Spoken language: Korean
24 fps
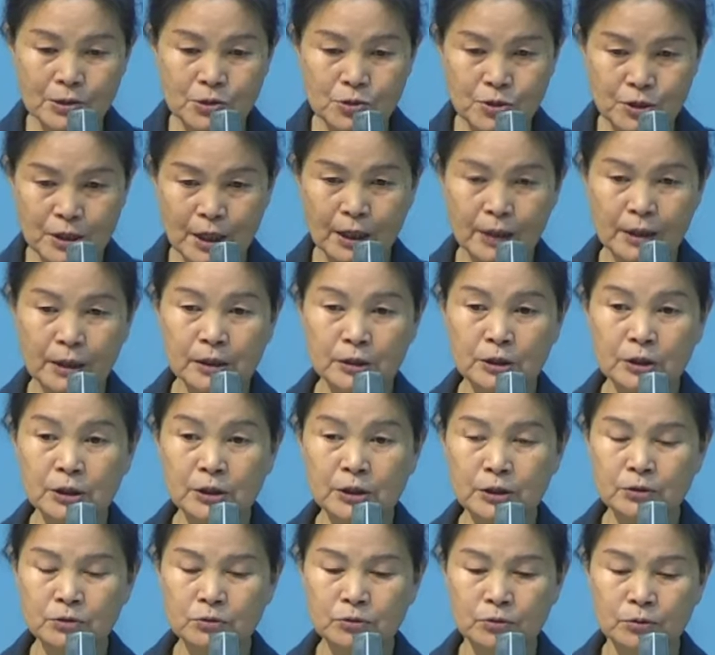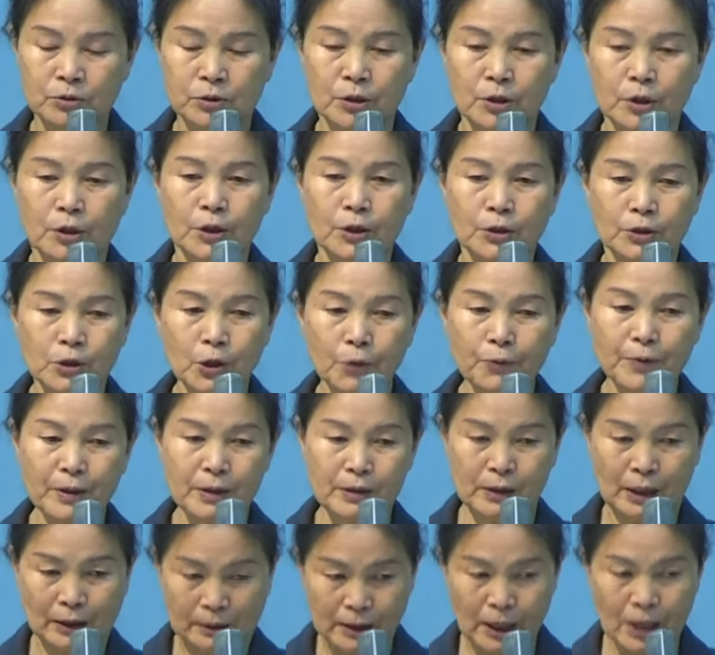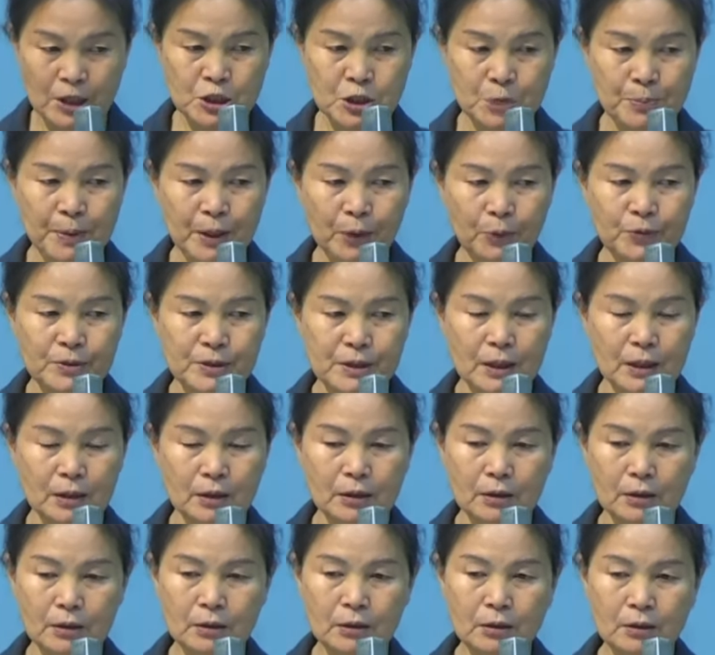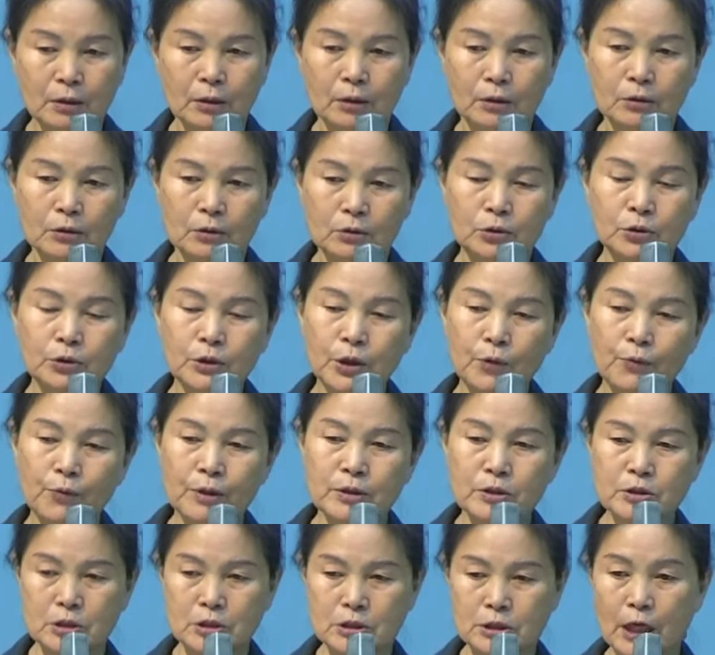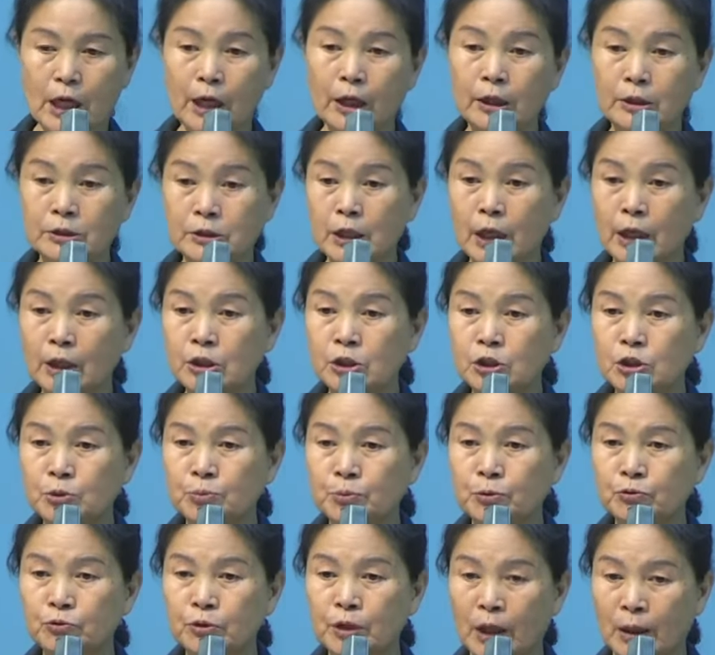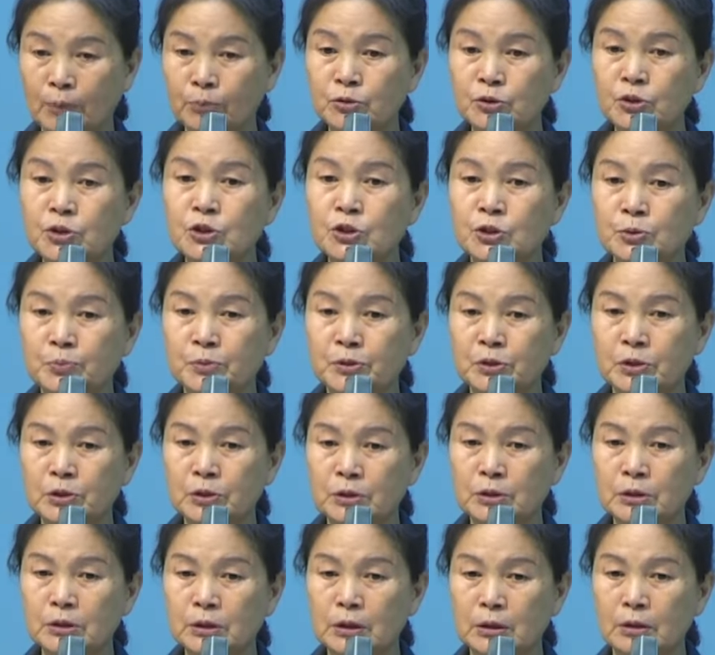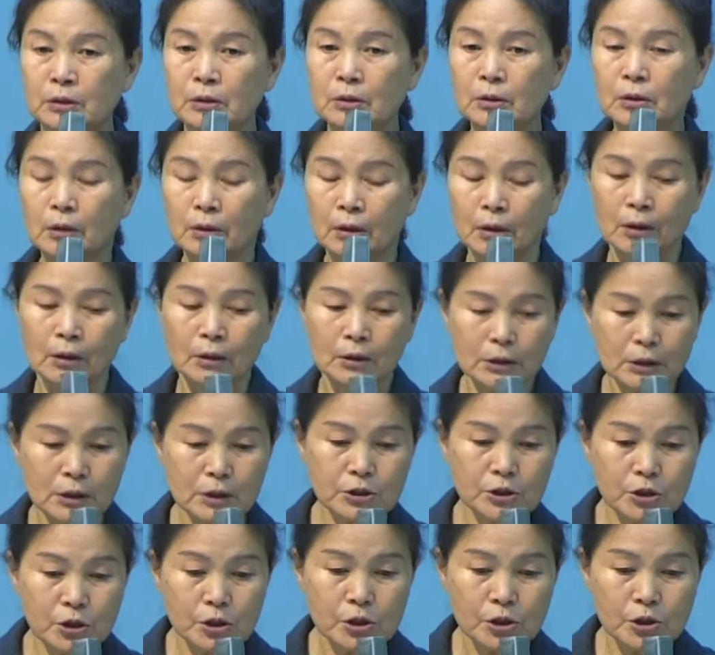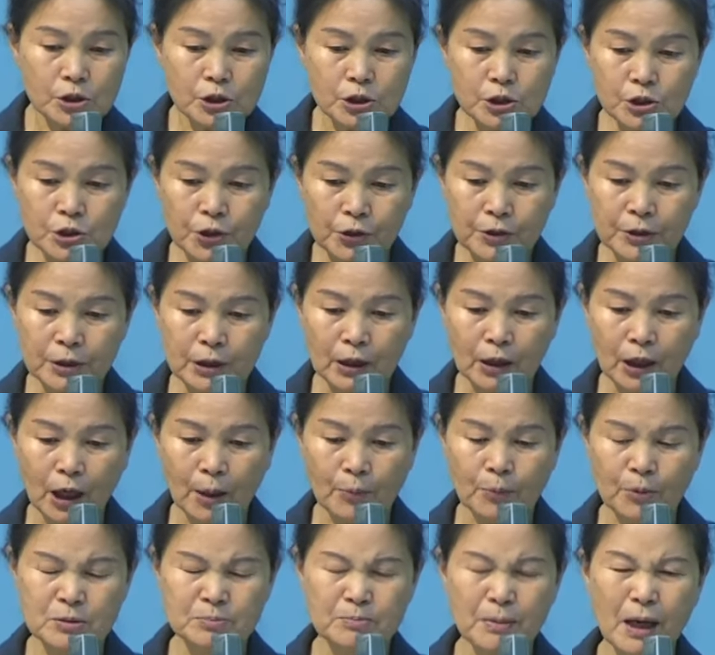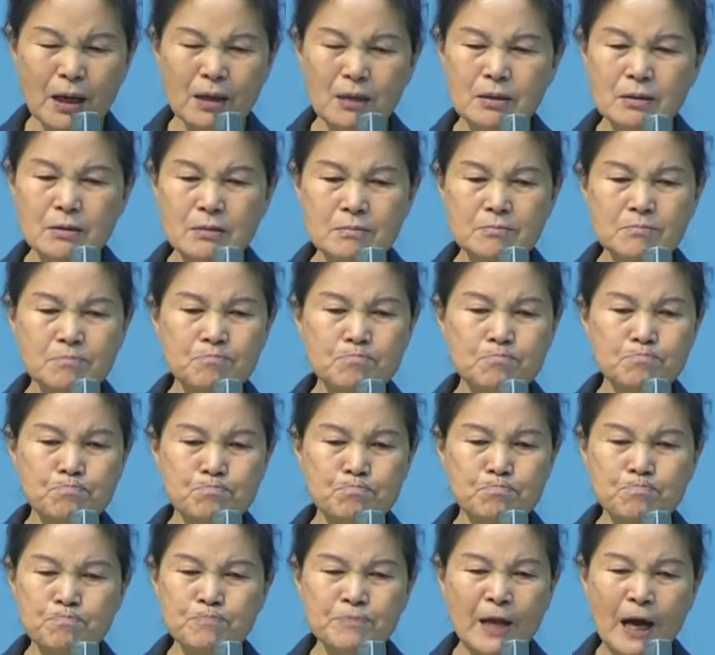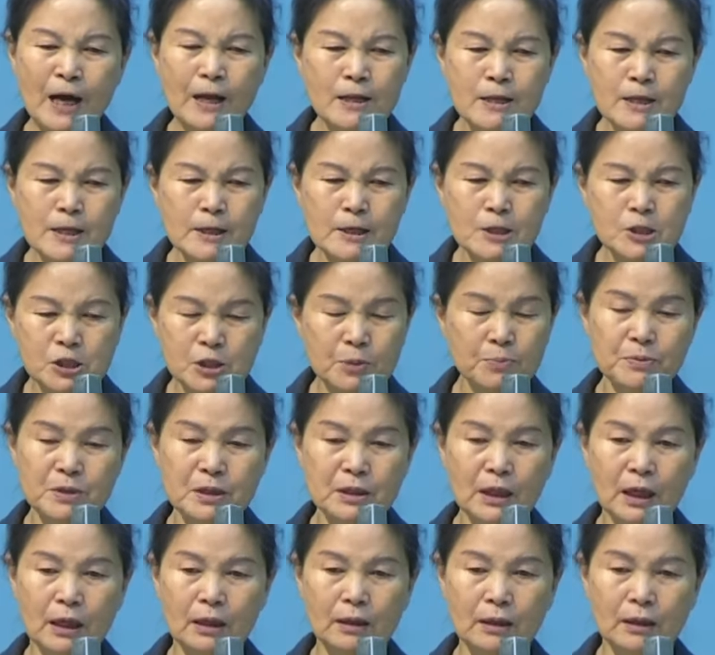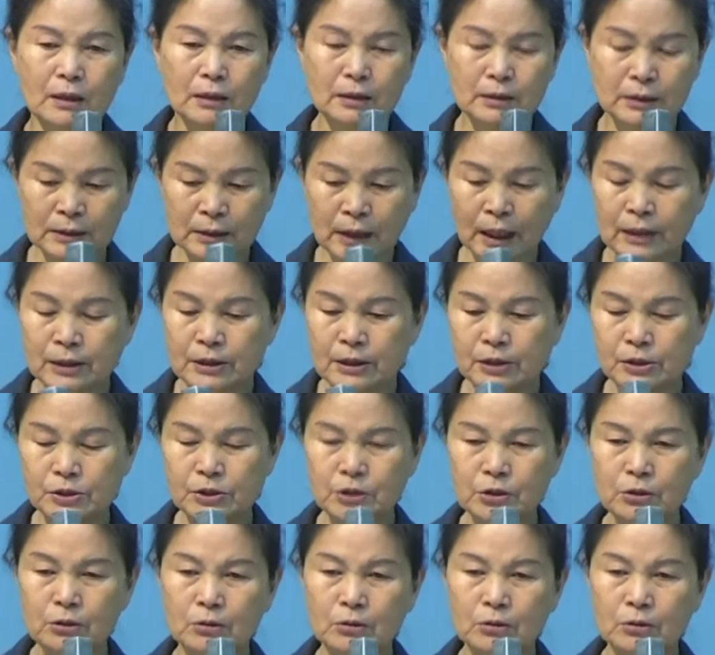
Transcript: 잘해드려도 너 왜 내 집에 오니? 그게 왜 자기, 자기 집에 우리 아버지 집이지? 이 친정이라 가면 막 난리를 칩니다. 난리를 쳐.